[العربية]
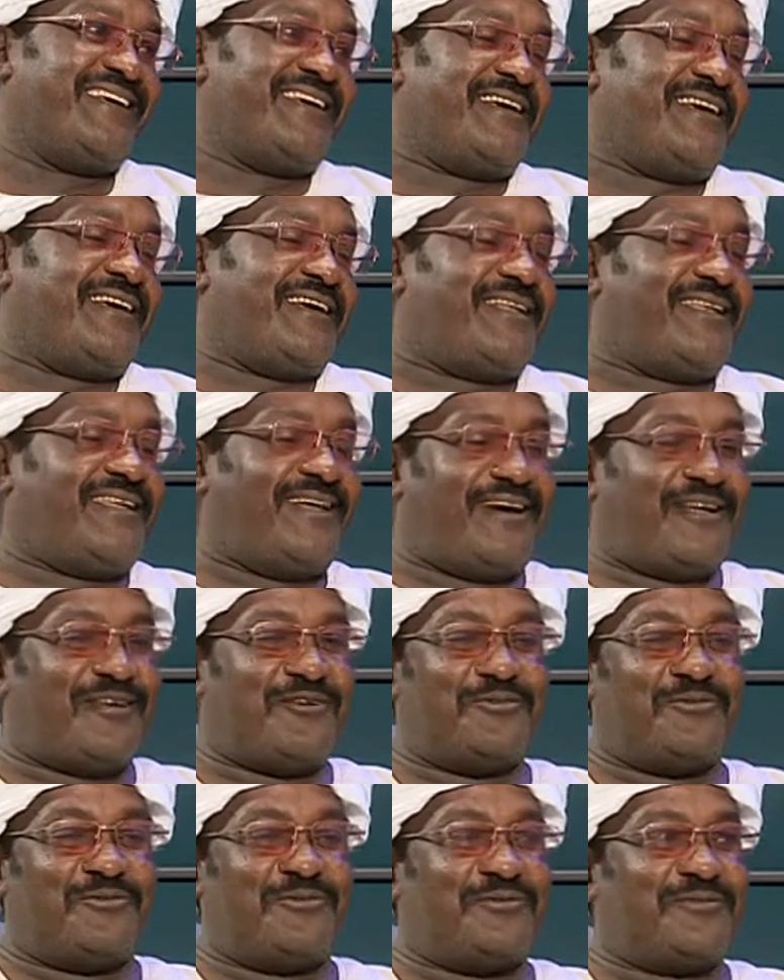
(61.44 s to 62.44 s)
لانه انا
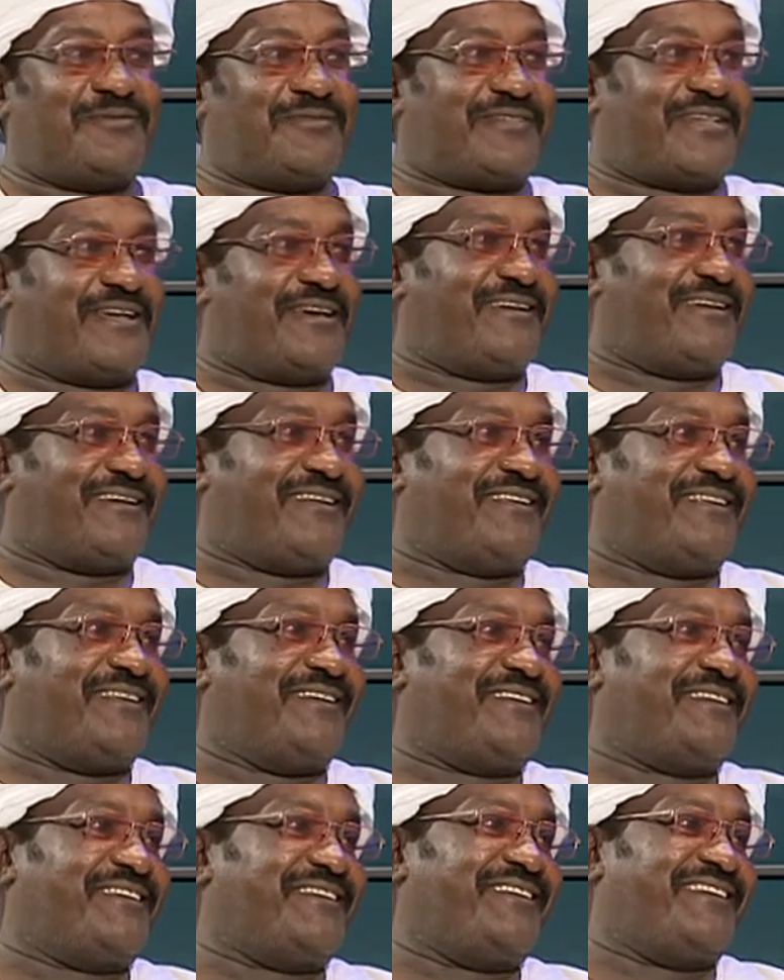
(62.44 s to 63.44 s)
هاو يعني اعتبرني
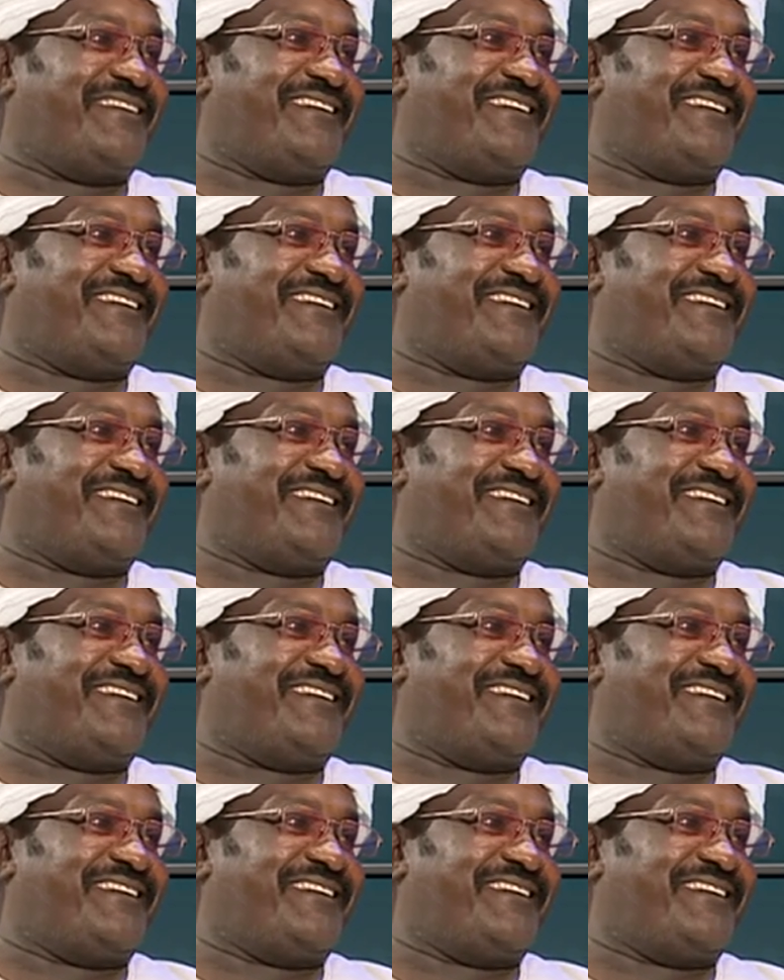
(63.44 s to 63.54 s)
دفعتك